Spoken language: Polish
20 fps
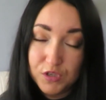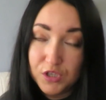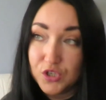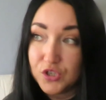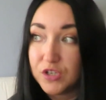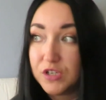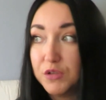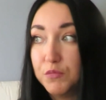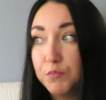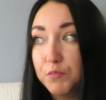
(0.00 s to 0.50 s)

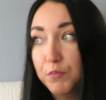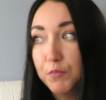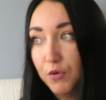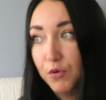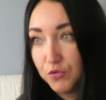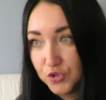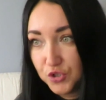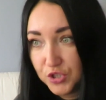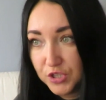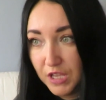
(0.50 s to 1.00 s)
jeżeli
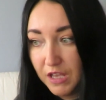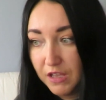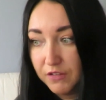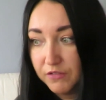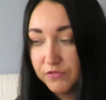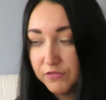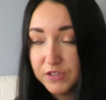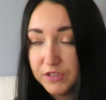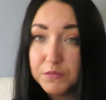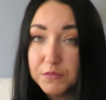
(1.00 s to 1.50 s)
poczta
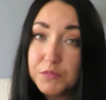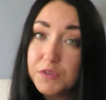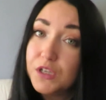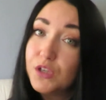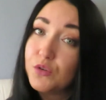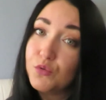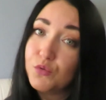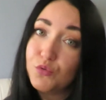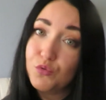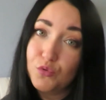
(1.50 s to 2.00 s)
w tym
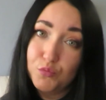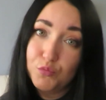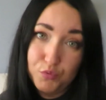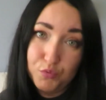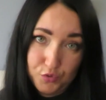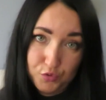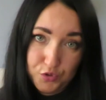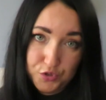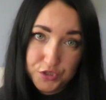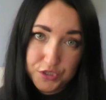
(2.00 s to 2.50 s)
kierunku
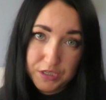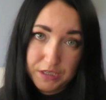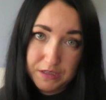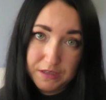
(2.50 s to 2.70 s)
pójdzie.